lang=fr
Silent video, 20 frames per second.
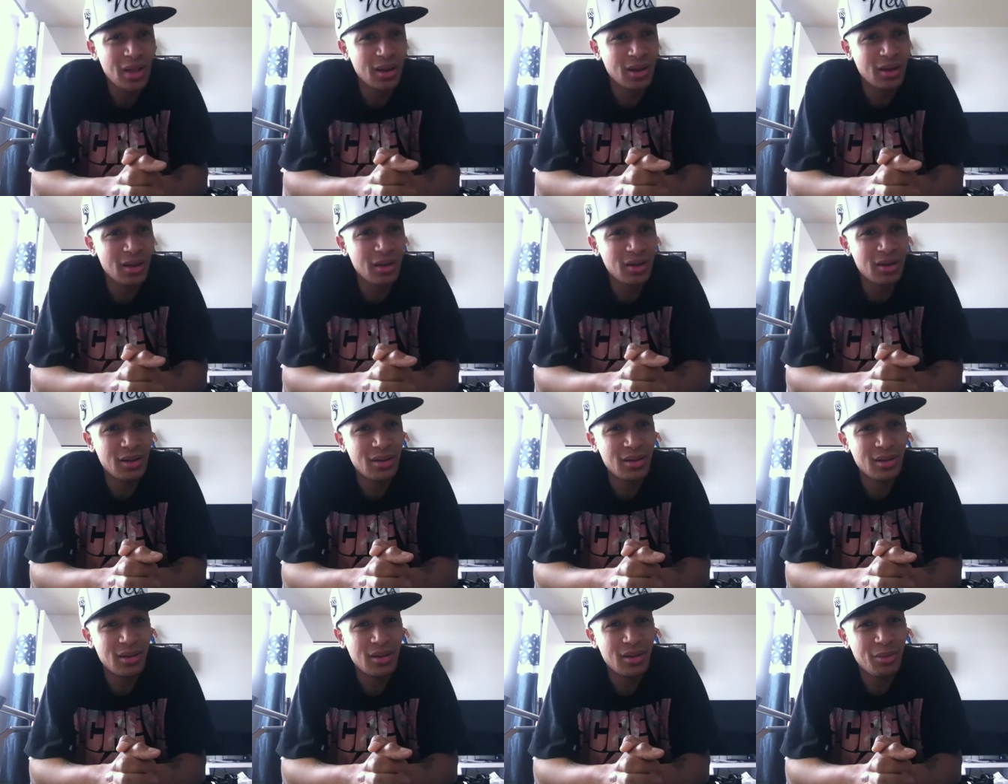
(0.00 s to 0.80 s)

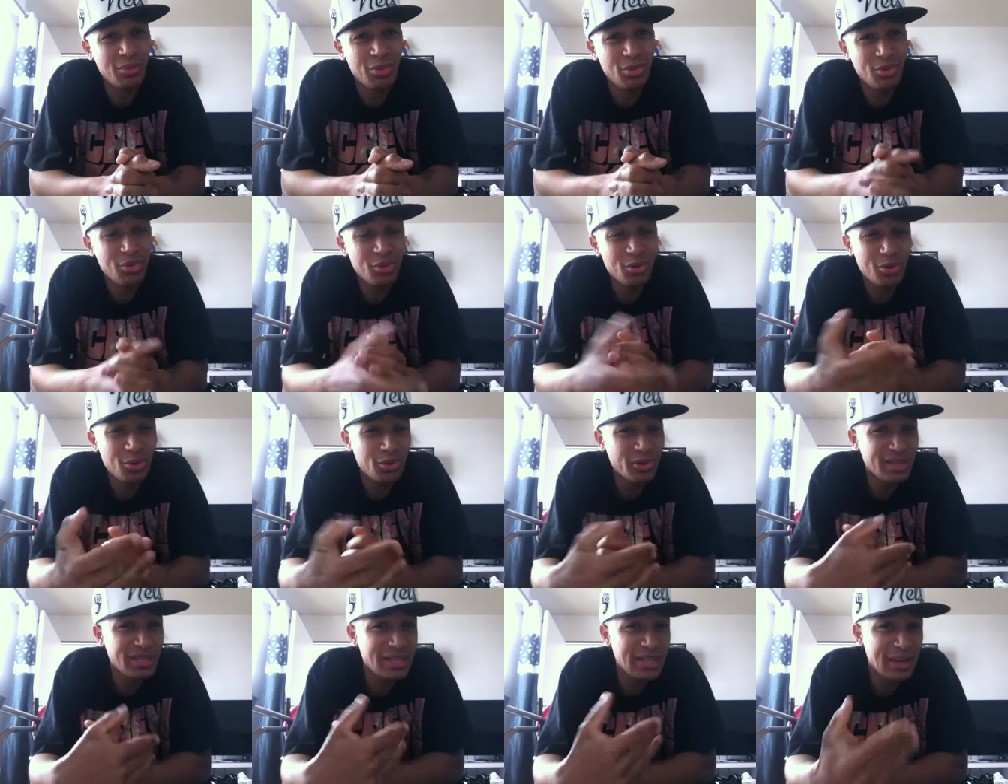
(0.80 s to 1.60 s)
euh, bon,
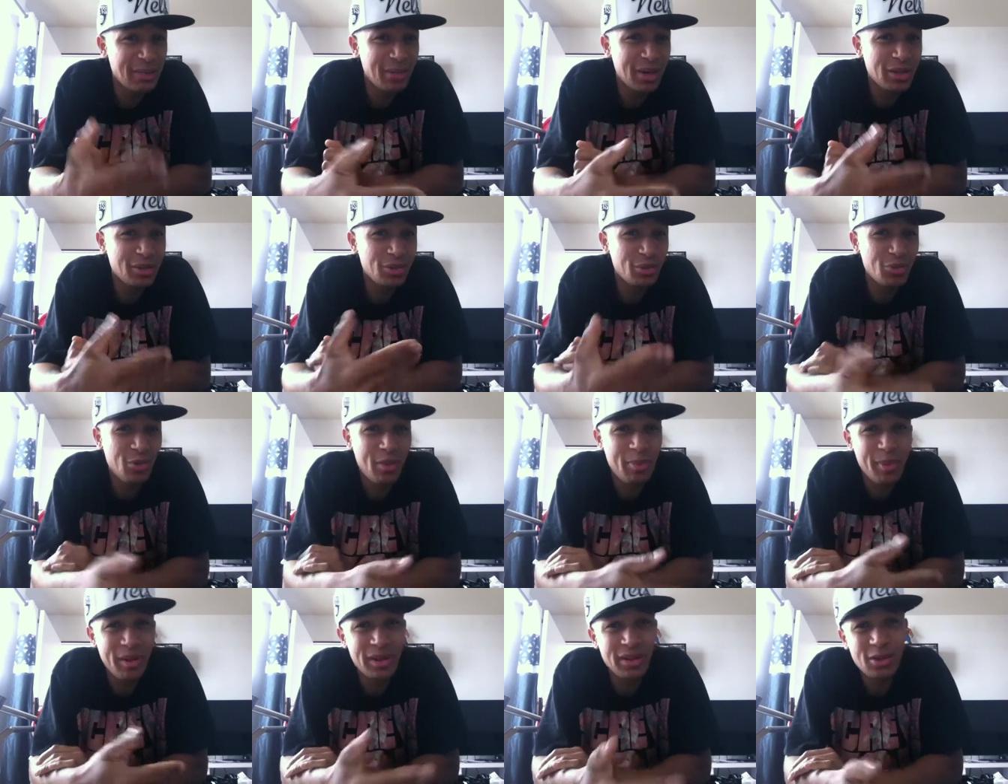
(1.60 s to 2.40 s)
le, cinéma ne
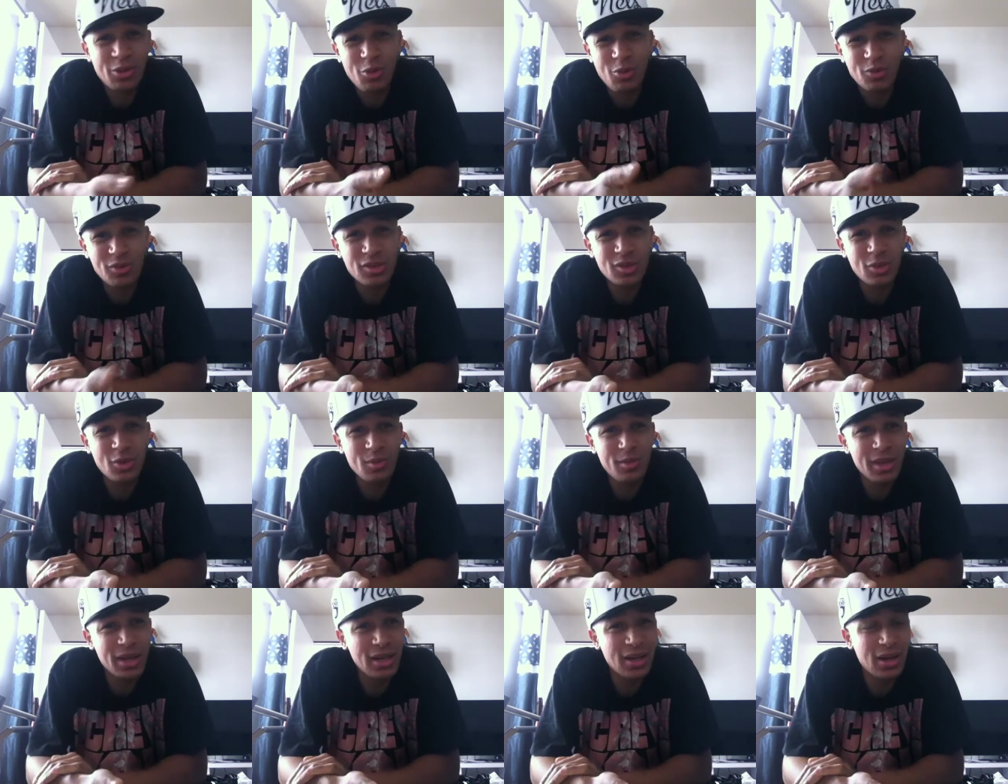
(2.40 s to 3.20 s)
doit pas être
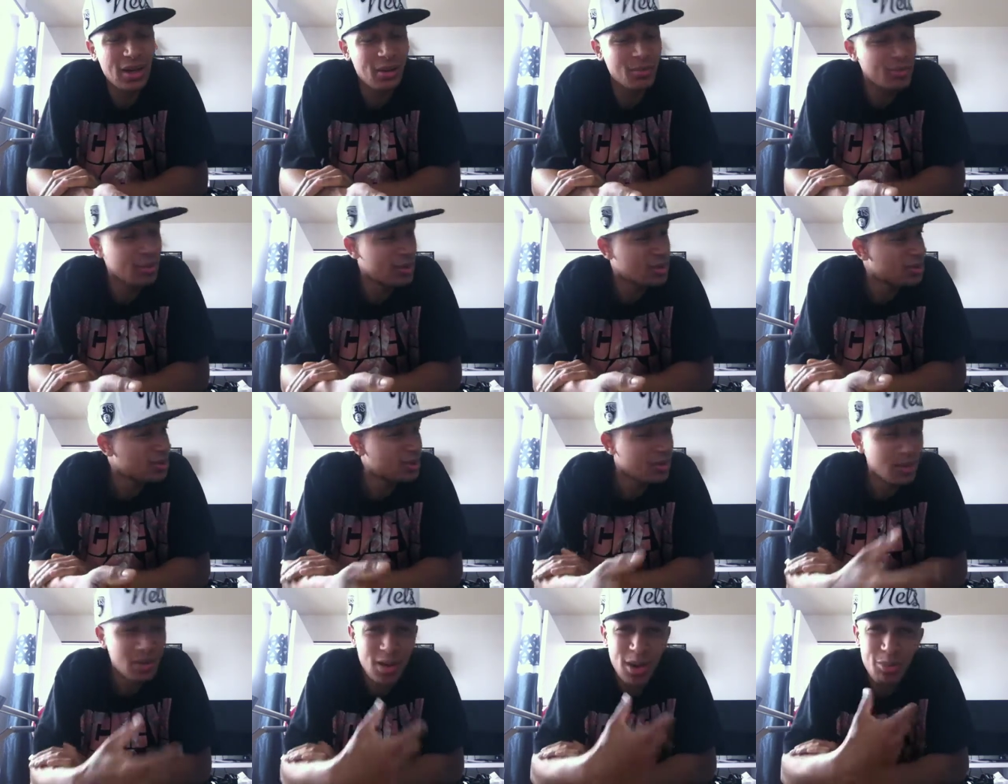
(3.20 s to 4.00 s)
consommé comme,
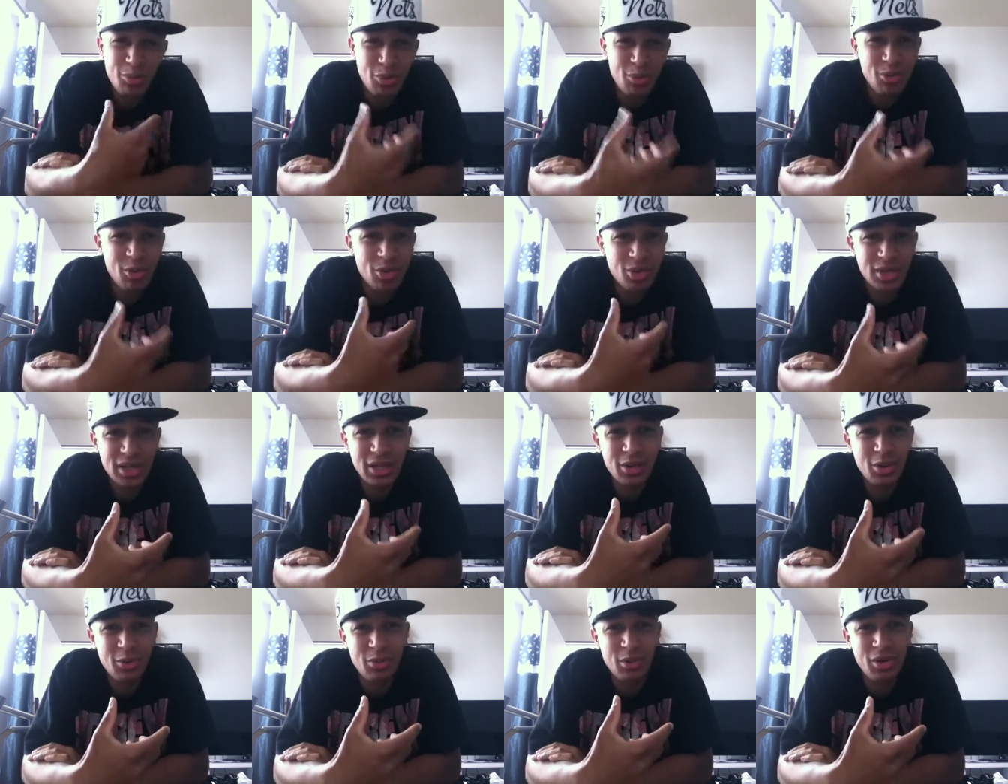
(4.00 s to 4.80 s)
euh, on mange
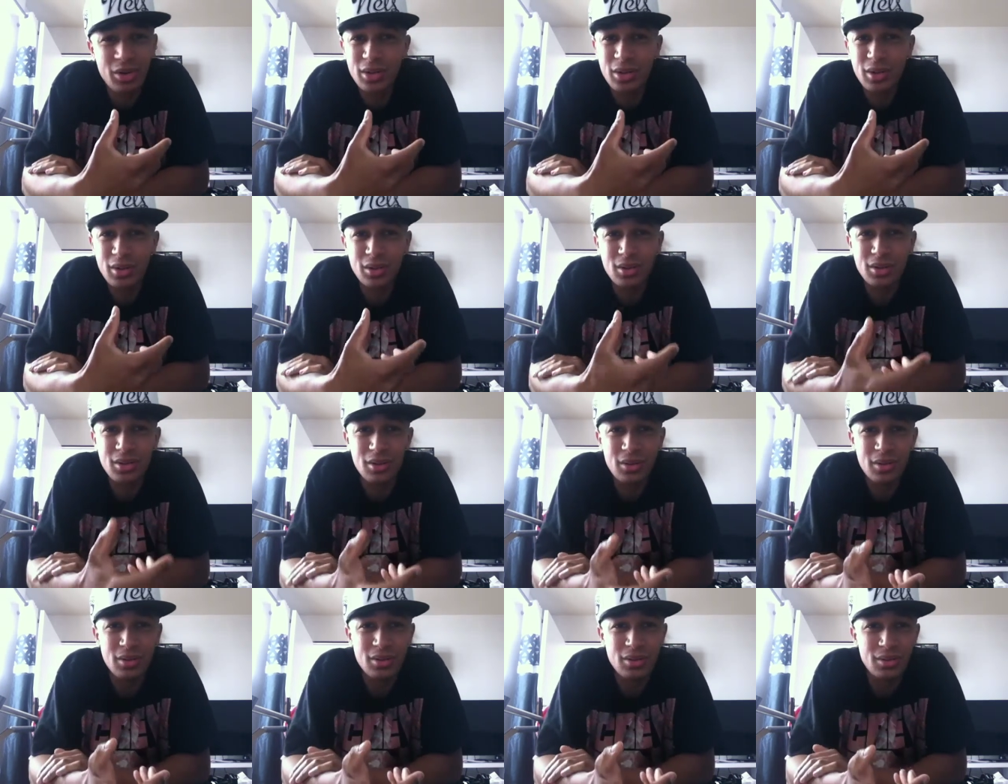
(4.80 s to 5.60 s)
un hamburger
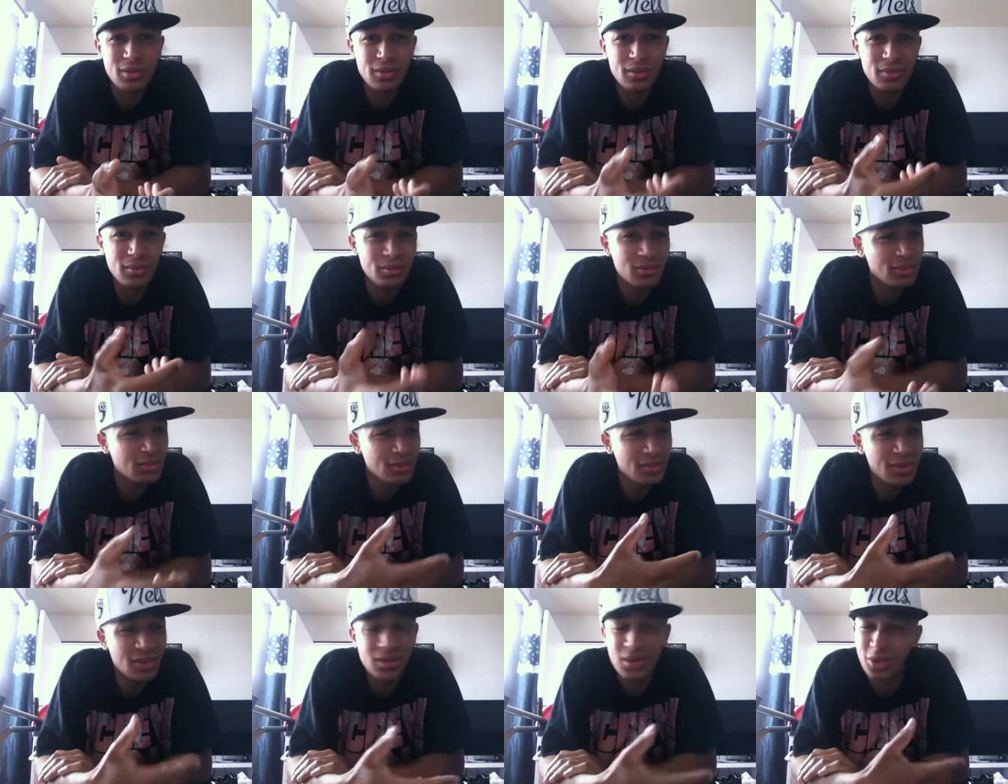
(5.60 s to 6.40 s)

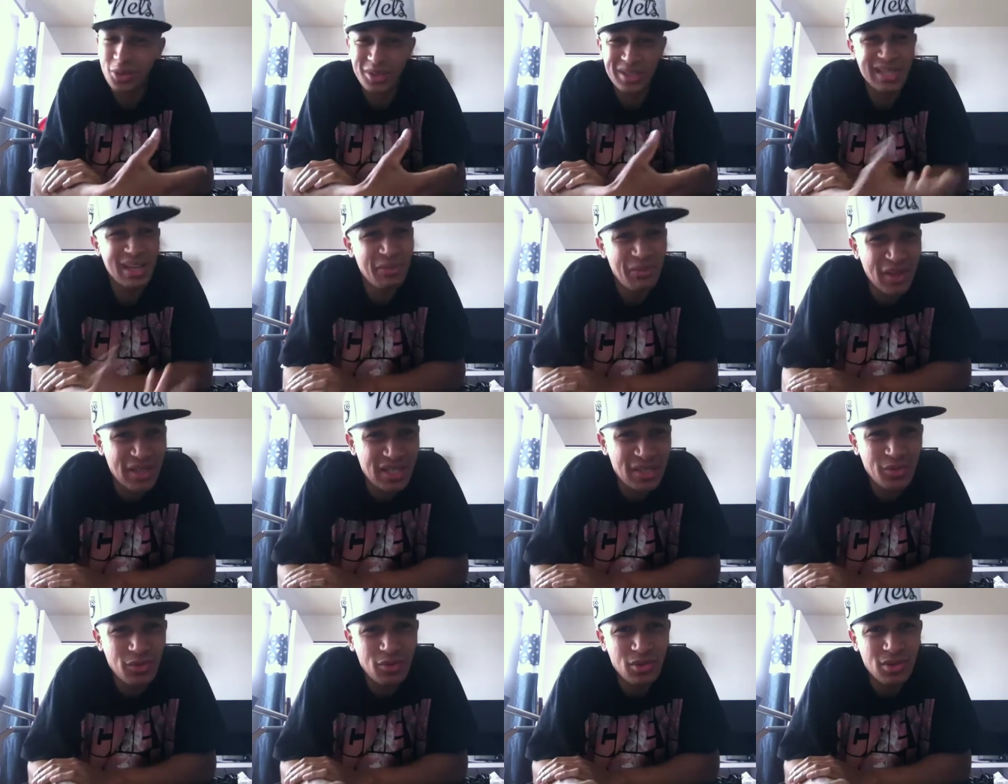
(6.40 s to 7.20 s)
dans, un
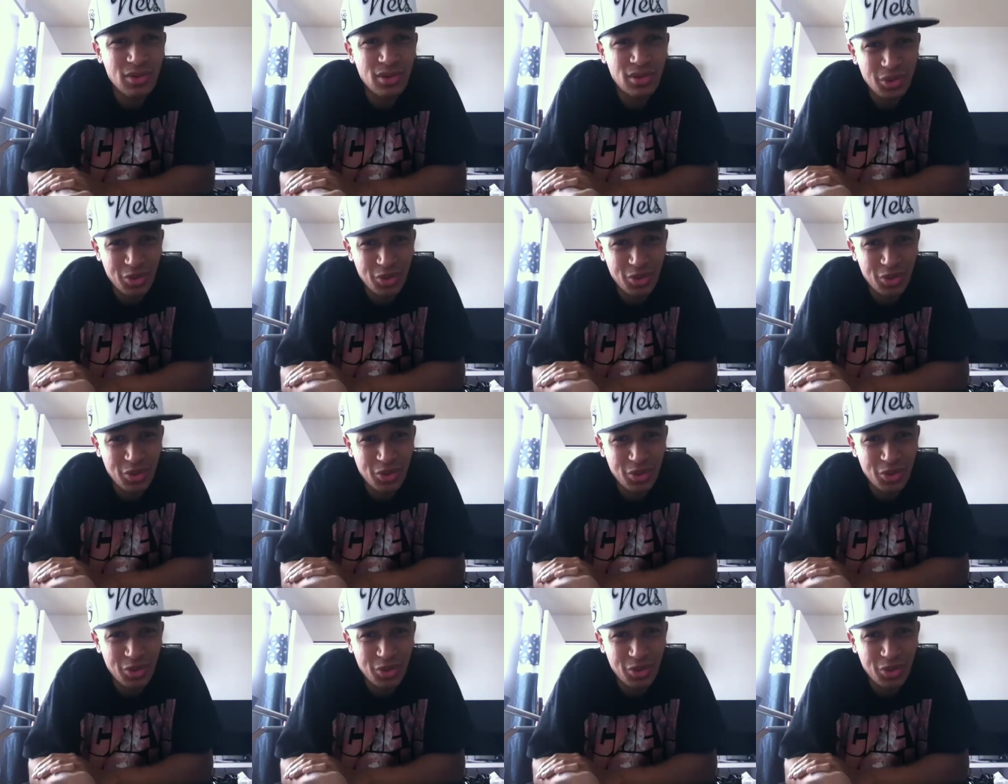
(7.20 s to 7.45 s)
fast-food.